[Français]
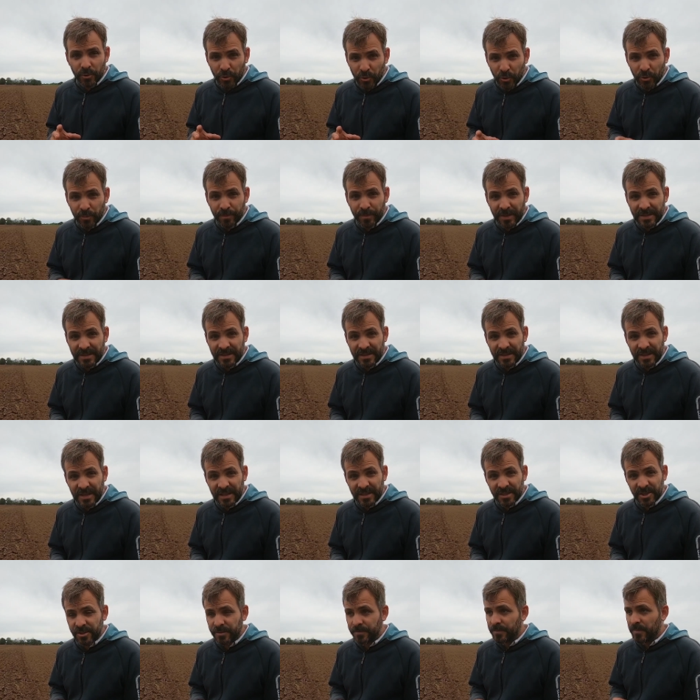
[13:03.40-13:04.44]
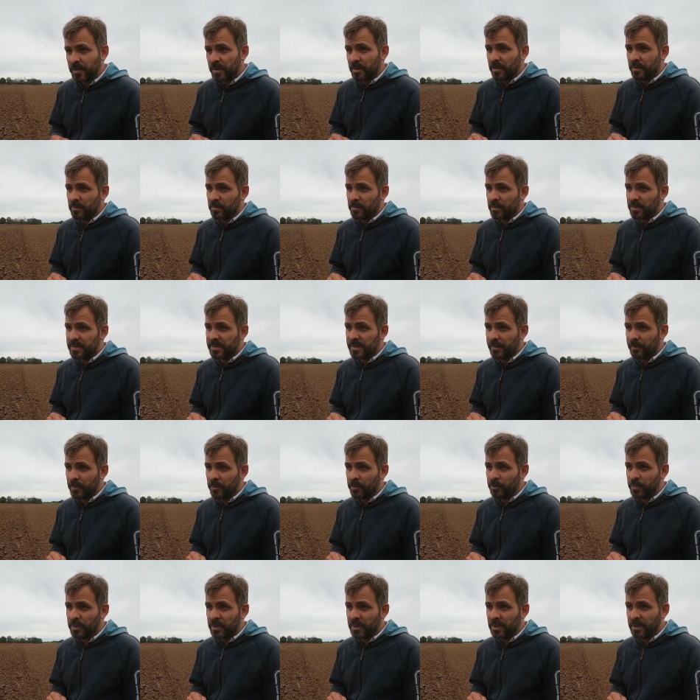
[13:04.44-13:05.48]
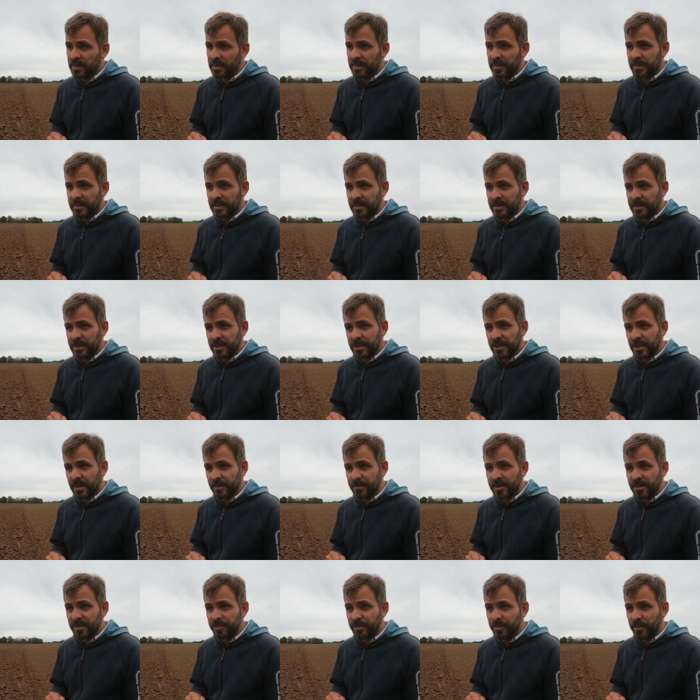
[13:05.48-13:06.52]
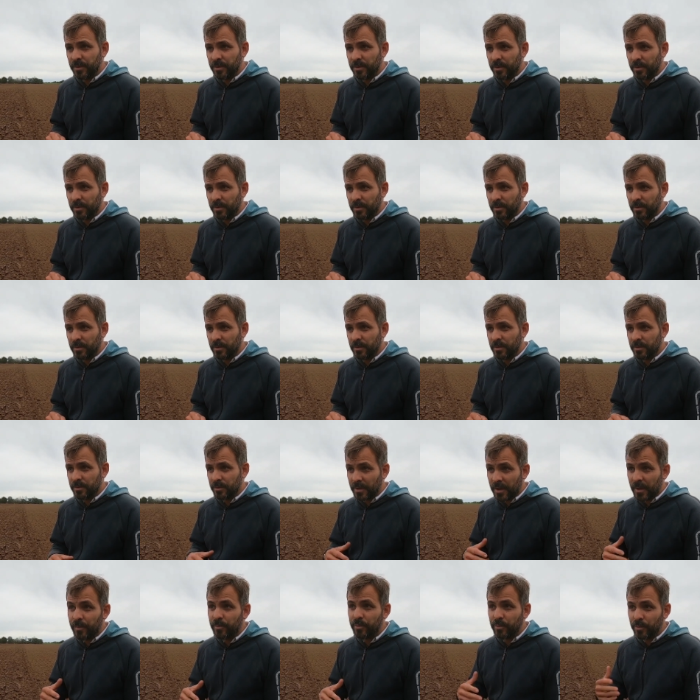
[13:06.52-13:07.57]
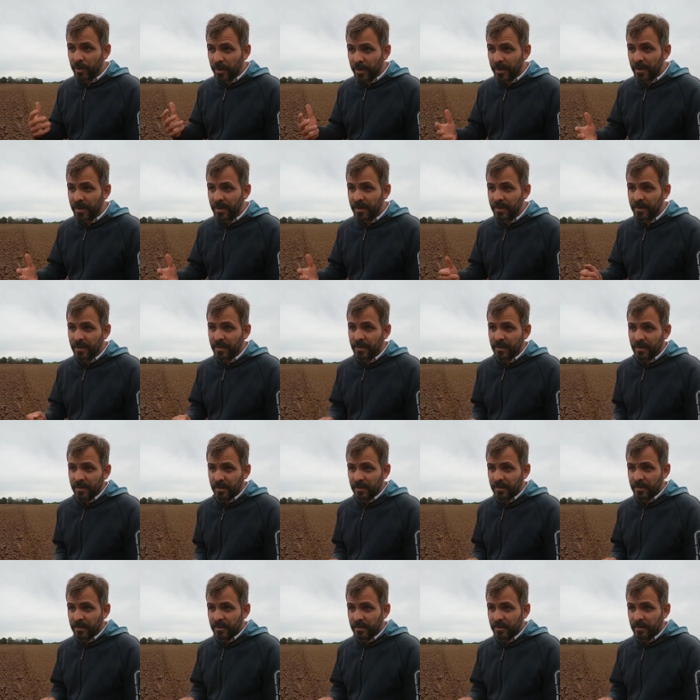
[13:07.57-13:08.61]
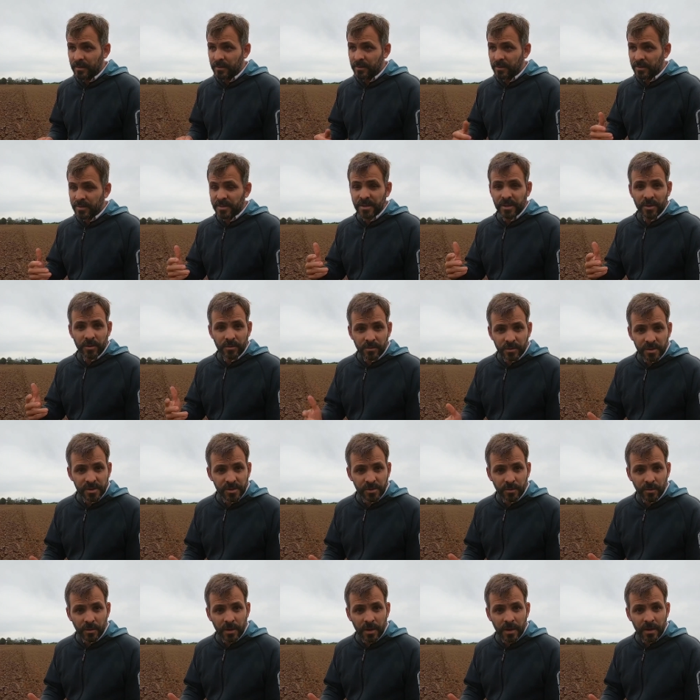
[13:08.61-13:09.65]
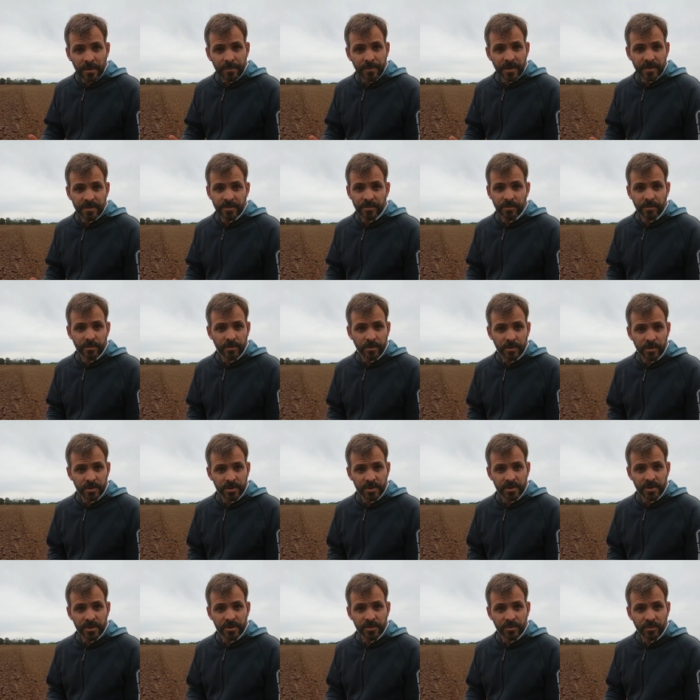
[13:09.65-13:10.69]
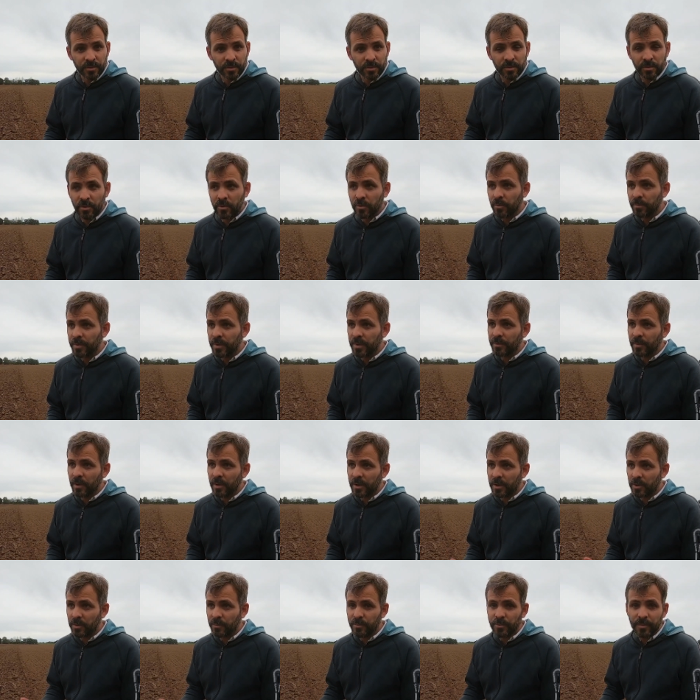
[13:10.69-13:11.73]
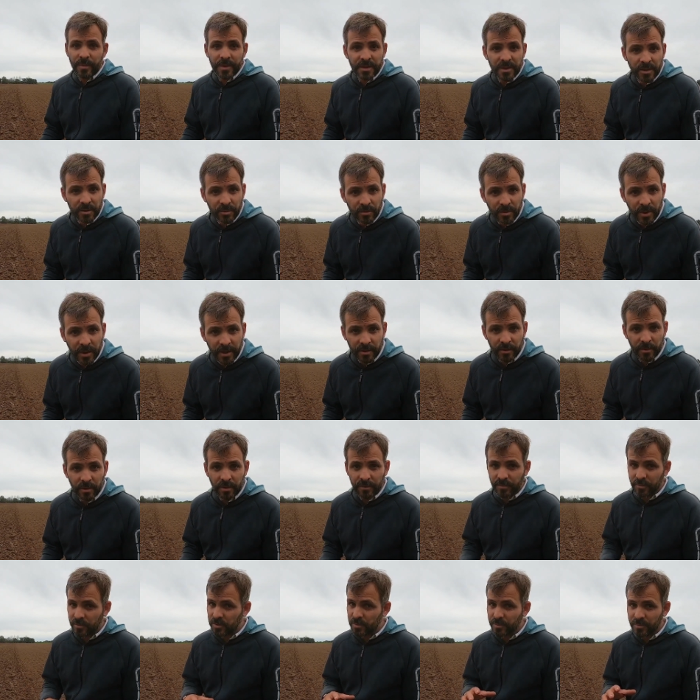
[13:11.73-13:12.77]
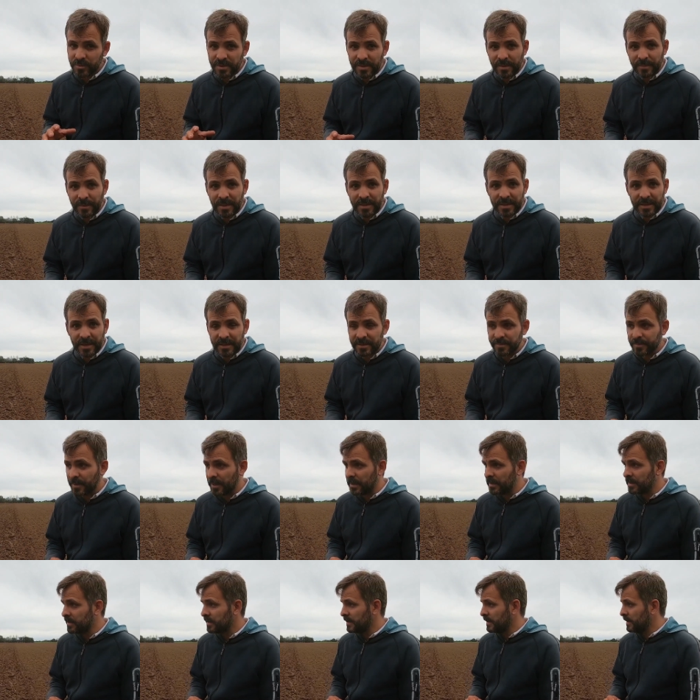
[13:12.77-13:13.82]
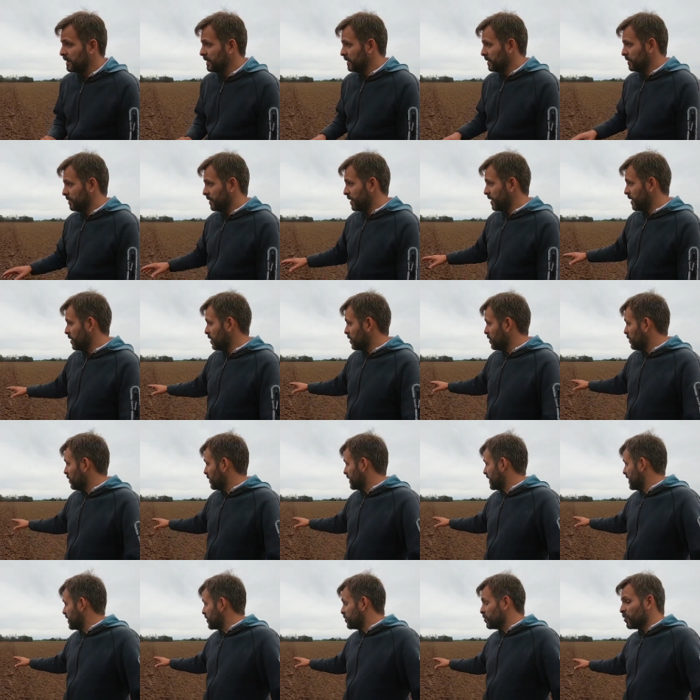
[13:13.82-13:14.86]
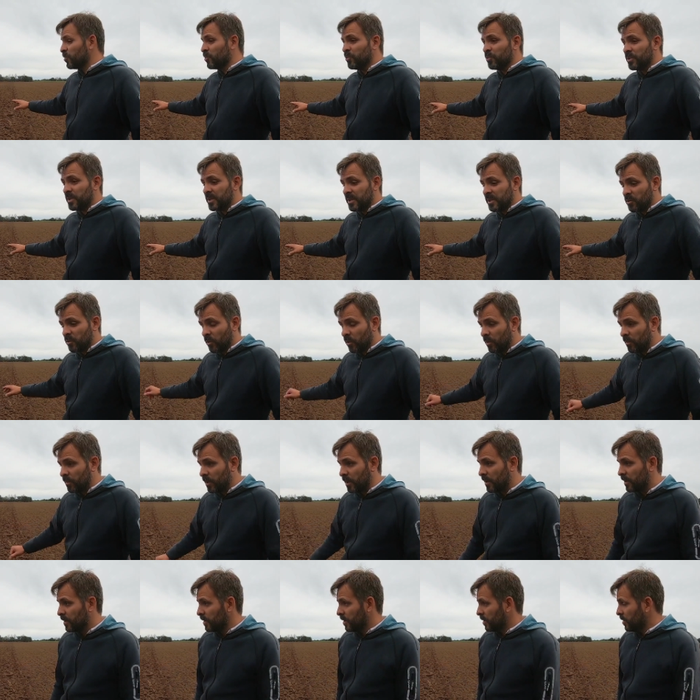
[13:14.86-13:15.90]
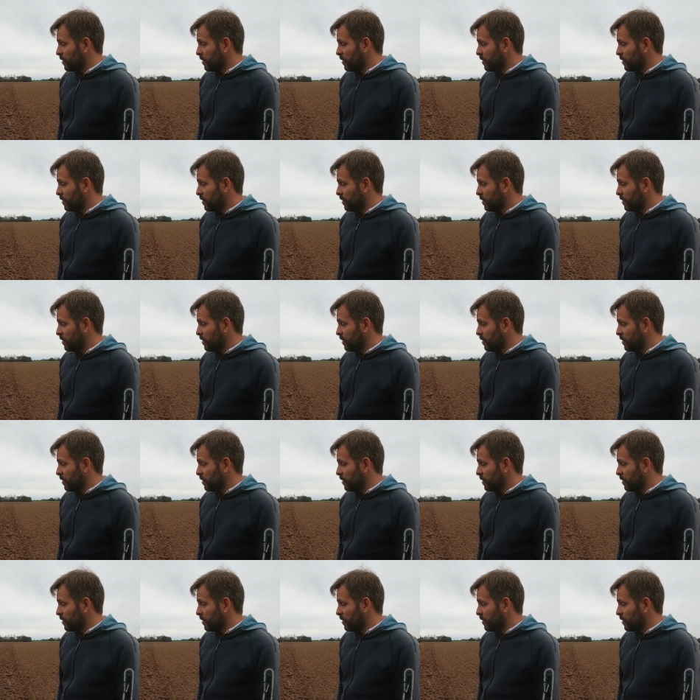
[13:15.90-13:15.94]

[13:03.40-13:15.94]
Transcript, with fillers: de taux de patinage, donc ça m'ennuie euh, déjà un petit peu de, labourer euh, dans ces conditions là parce que je déstructure complètement avec le pneumatique du tracteur et franchement ça m'intéresse pas. Vous voyez encore quelques gouttes qui tombent,